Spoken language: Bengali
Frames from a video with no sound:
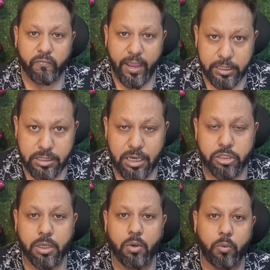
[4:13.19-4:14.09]

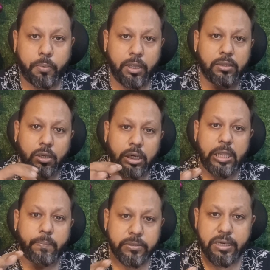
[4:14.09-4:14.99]
ভ্যাকসিনেশনের উপরে
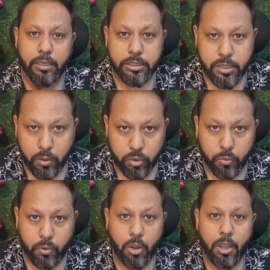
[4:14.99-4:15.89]
থার্টি পার্সেন্ট ডিসকাউন্ট
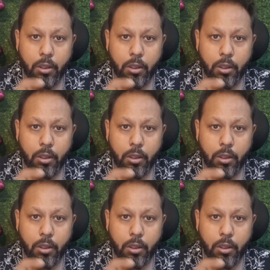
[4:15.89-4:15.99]
দেবো